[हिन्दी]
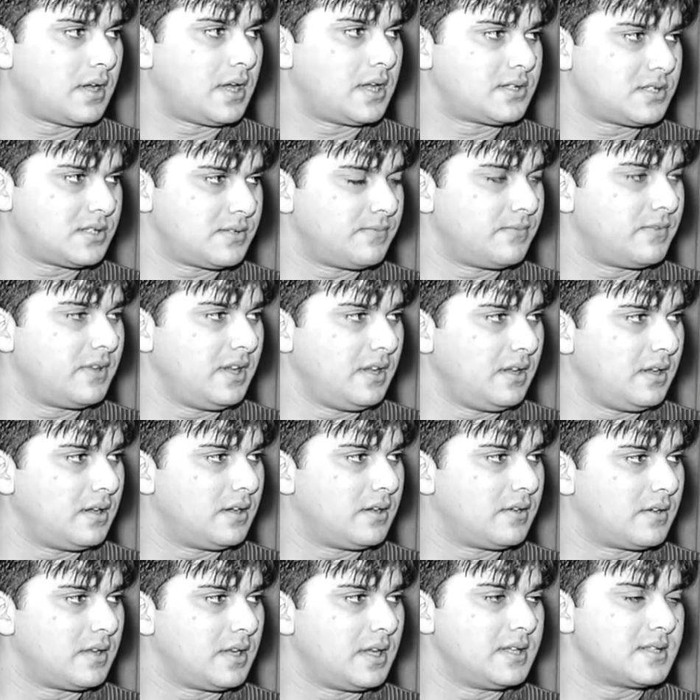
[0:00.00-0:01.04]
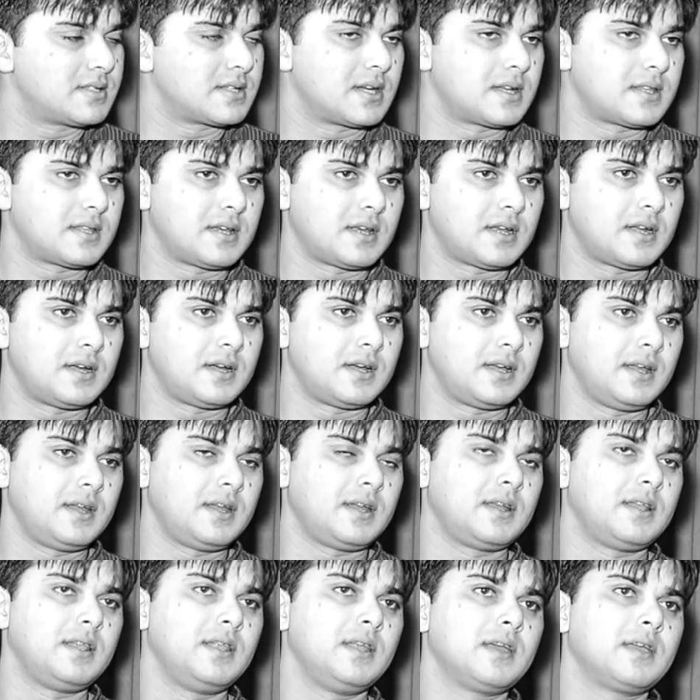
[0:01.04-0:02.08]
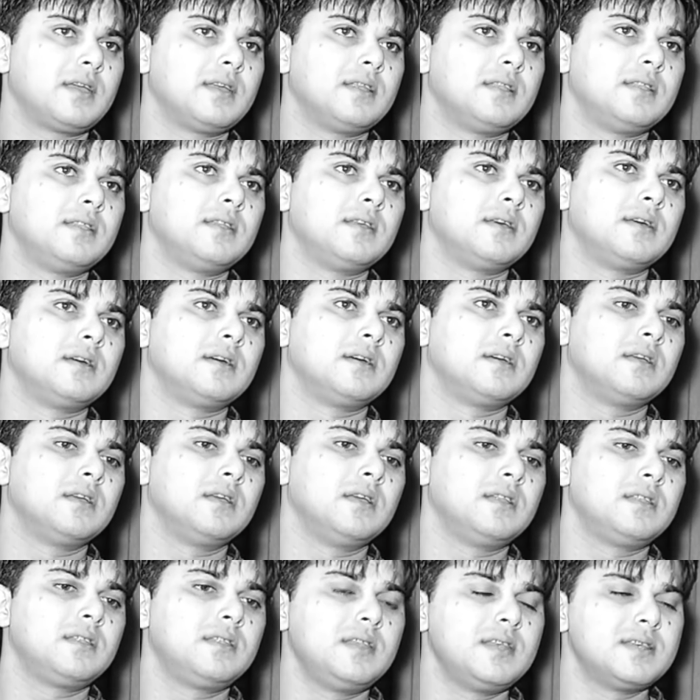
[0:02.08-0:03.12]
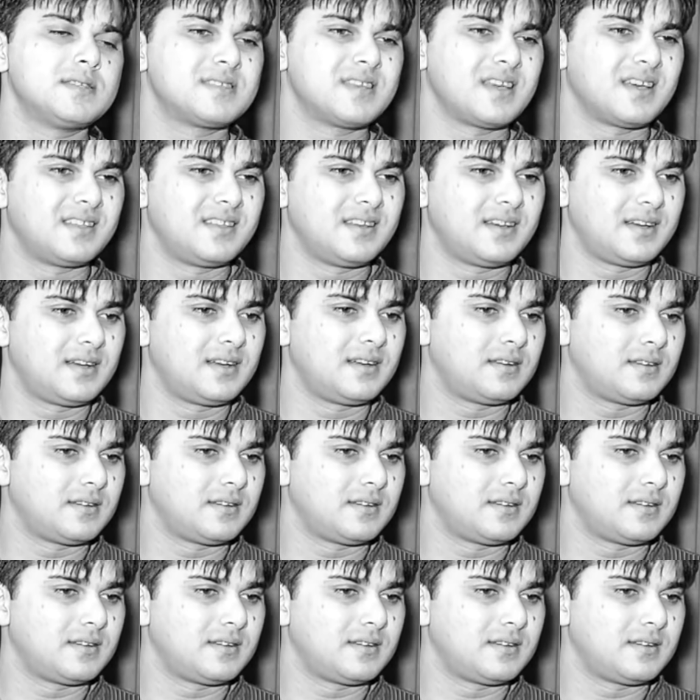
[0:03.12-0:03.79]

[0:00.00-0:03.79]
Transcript: एच एम वी रिलीज़ करता रहा है लेकिन आ, इतने ज़्यादा